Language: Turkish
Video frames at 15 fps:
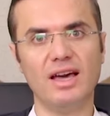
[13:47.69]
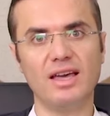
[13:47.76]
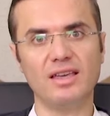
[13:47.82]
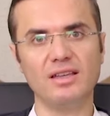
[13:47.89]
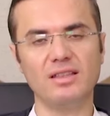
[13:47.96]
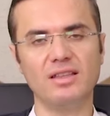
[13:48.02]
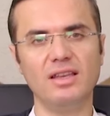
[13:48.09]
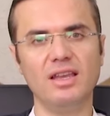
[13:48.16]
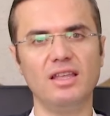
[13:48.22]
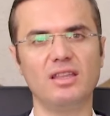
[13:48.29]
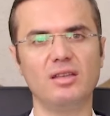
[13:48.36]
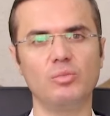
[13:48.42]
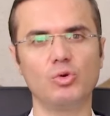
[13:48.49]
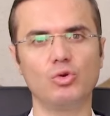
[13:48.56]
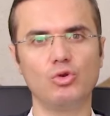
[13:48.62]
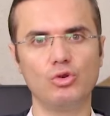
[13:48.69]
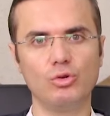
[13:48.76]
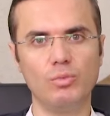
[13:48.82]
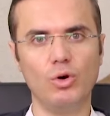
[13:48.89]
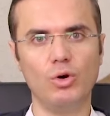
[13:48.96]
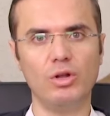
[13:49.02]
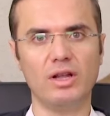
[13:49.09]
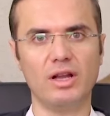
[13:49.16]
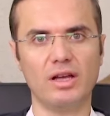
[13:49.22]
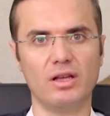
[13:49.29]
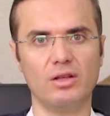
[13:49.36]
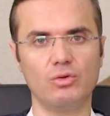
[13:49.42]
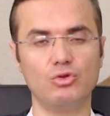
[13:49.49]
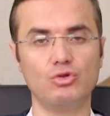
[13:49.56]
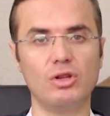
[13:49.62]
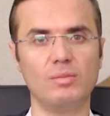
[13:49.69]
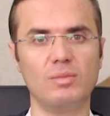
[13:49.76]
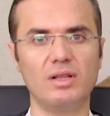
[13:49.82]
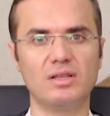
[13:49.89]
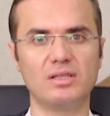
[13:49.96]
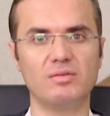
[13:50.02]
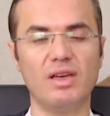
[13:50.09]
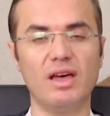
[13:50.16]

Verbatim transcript: yaygın din eğitimi kurumu olarak düşünebiliriz.